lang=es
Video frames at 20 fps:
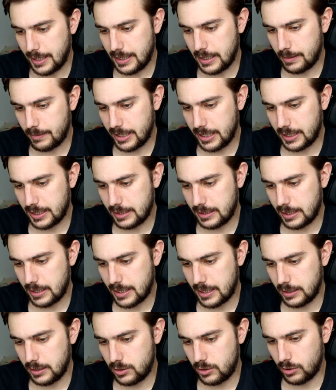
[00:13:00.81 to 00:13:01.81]
Dynamite
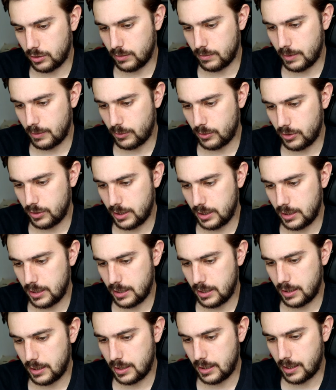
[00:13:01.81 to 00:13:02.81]
este ha dicho, me
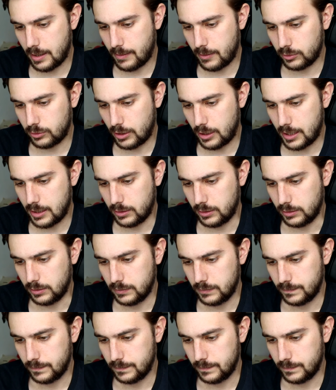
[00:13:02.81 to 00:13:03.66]
voy a otro lado.